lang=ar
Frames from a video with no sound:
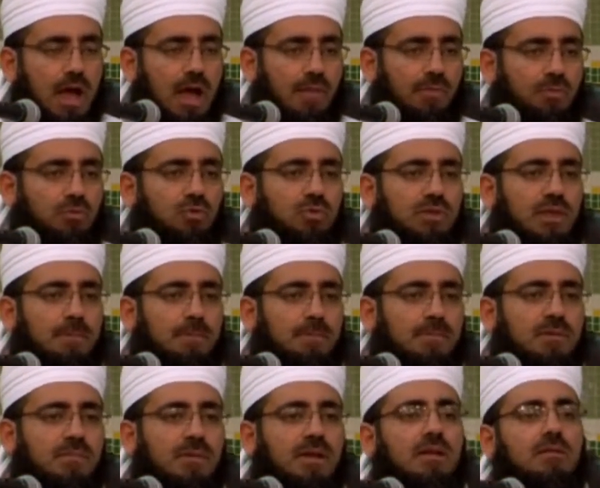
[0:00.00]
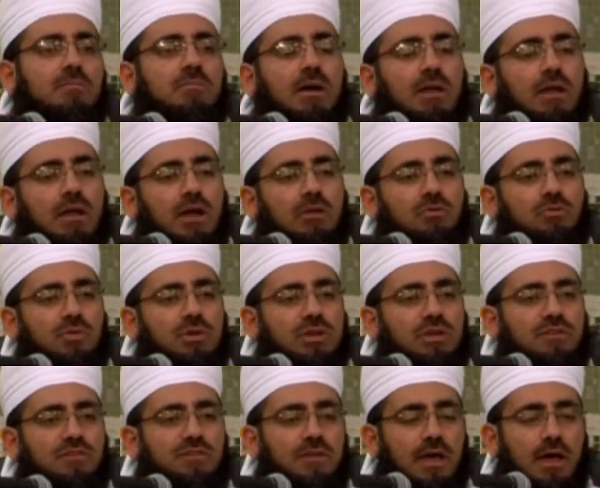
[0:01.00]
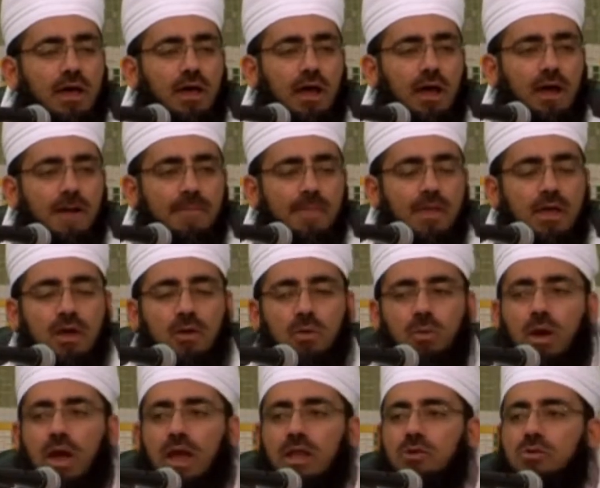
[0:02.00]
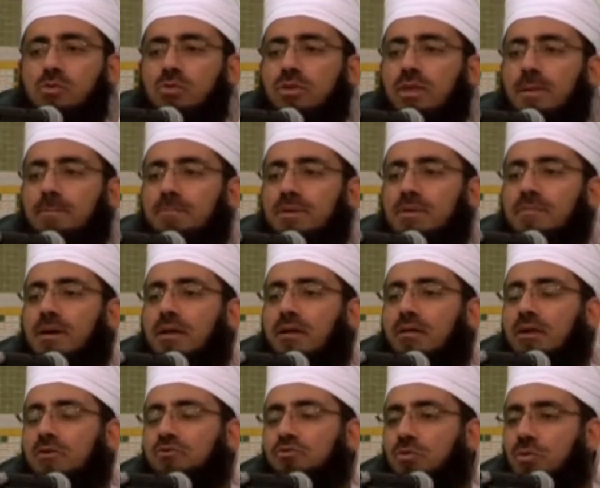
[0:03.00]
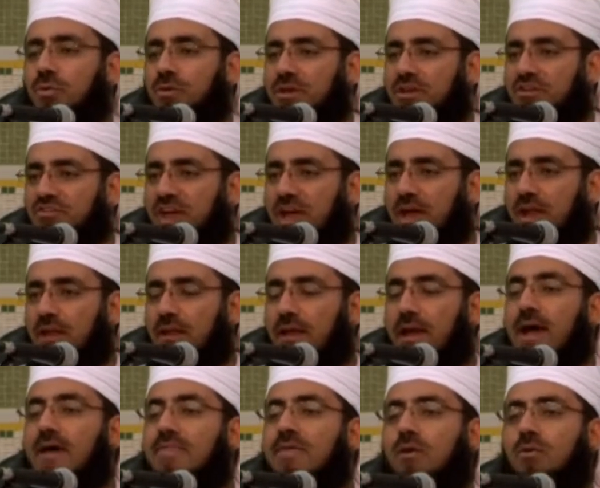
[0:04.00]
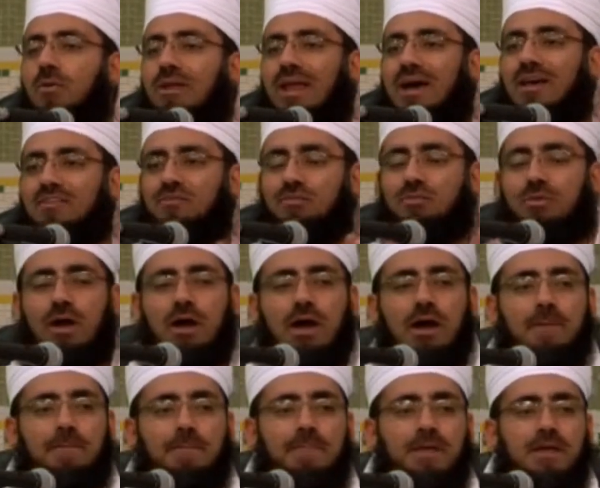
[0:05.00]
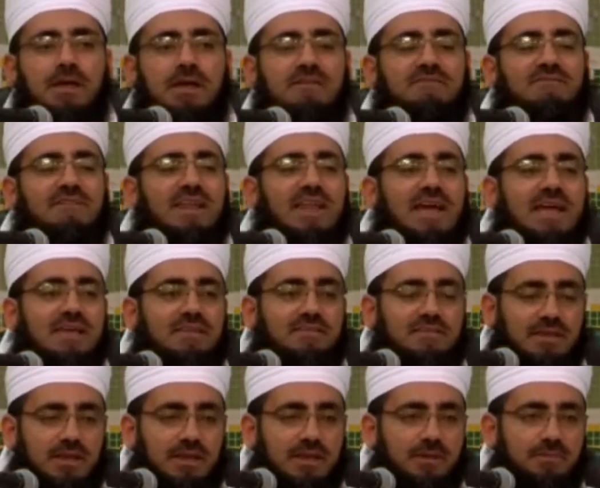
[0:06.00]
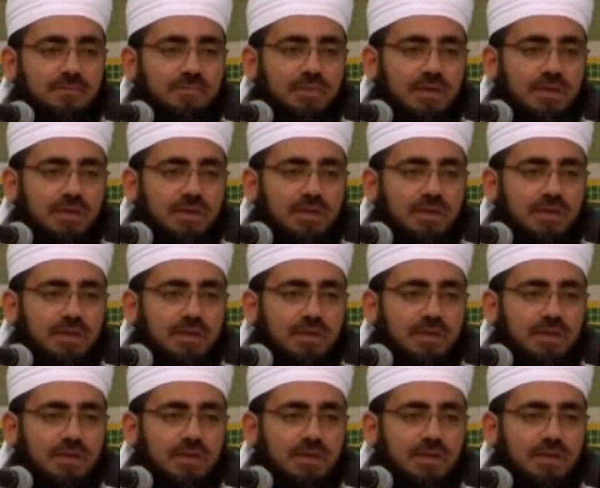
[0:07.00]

أن تطبب المرأة النساء وأن يطبب الرجل الرجال هذا هو الأصل العام فلا يصح